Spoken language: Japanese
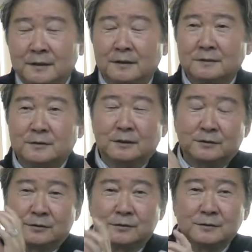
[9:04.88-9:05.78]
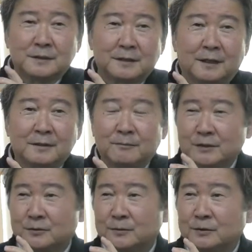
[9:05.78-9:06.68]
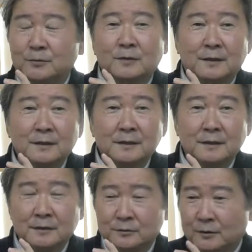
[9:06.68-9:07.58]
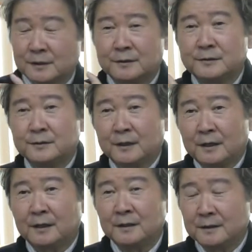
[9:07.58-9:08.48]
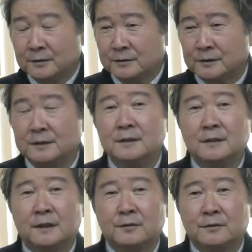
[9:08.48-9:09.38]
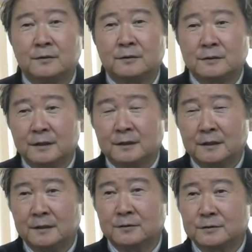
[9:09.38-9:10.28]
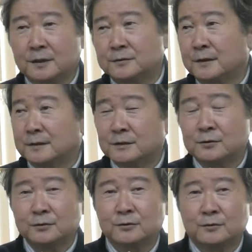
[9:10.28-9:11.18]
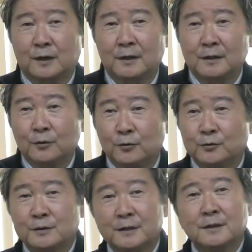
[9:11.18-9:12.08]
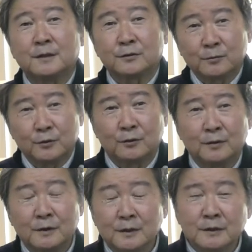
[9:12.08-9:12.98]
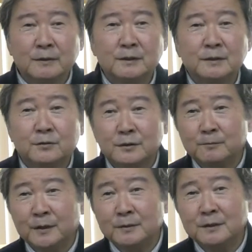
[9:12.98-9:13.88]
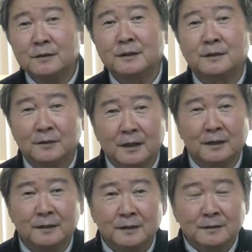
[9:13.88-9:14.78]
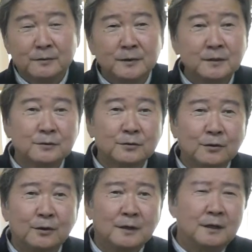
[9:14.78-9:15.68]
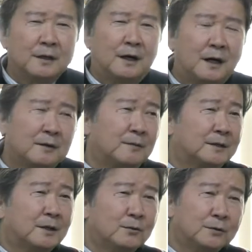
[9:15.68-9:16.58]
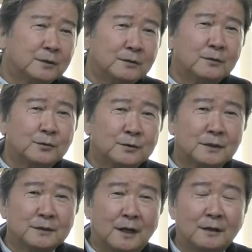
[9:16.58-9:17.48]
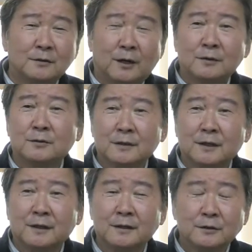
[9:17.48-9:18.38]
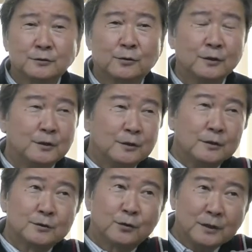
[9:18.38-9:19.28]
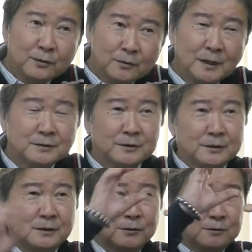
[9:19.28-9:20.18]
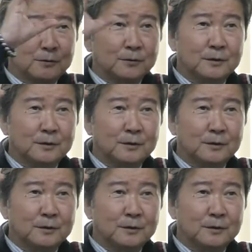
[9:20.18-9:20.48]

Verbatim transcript: ねあのつるんでさマスコミってものがね動かされてるから要するにあの、ね、海外のさ不安な事情ってことは報道されないけれども今ネットでいっぱい見れるわけだよなで見てるとはあまたここでこんなこと起きてんだわかるよねそうそれをまず一つの、